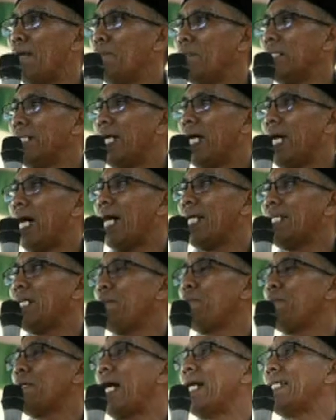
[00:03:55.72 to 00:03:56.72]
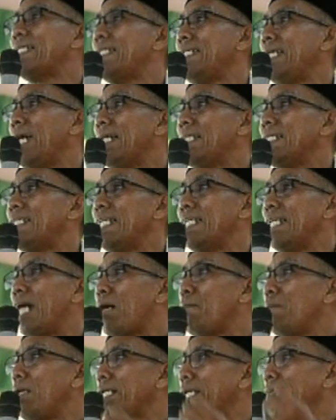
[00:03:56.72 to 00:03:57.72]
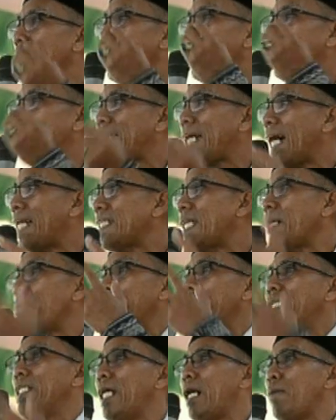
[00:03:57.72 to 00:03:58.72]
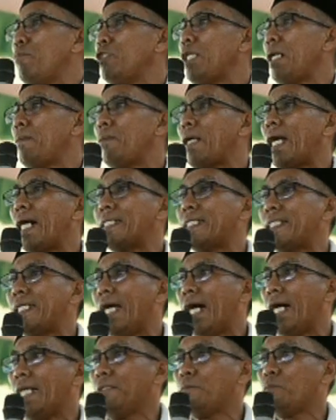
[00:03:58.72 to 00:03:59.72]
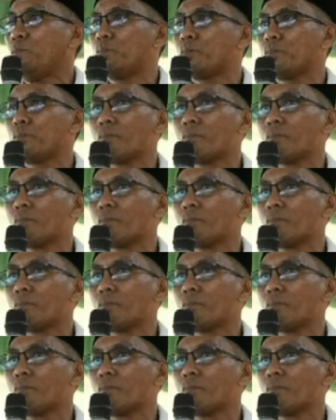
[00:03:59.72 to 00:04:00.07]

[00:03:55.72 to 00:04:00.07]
itu namanya ada perhatian tidak menginginkan tapi tidak punya perhatian